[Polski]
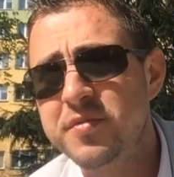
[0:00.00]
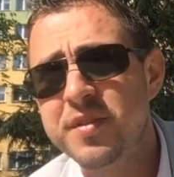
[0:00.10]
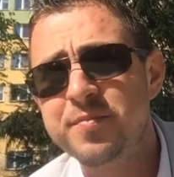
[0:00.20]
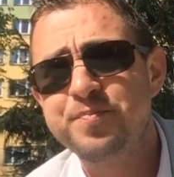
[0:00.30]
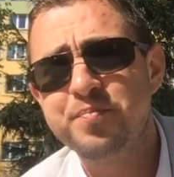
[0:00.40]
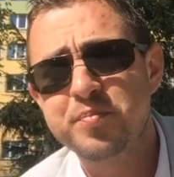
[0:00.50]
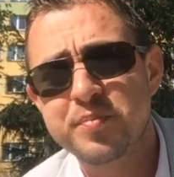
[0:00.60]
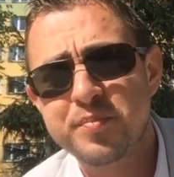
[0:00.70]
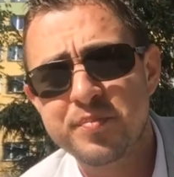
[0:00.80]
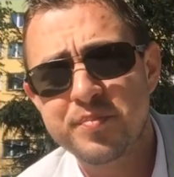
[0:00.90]
mówię.
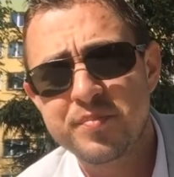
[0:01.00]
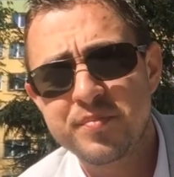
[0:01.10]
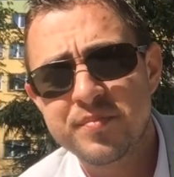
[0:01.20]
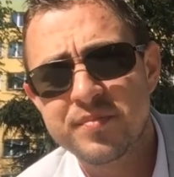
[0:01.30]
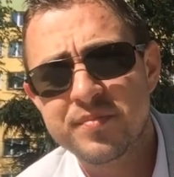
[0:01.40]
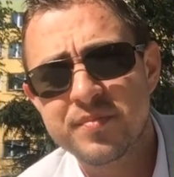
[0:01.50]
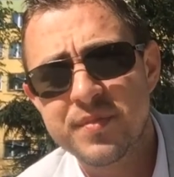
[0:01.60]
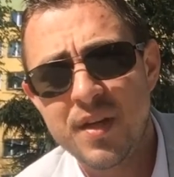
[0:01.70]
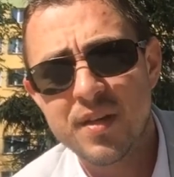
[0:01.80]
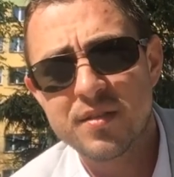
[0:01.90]

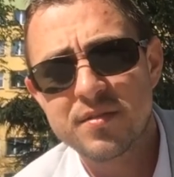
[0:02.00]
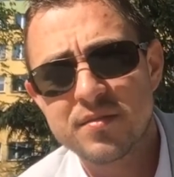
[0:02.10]
Tak.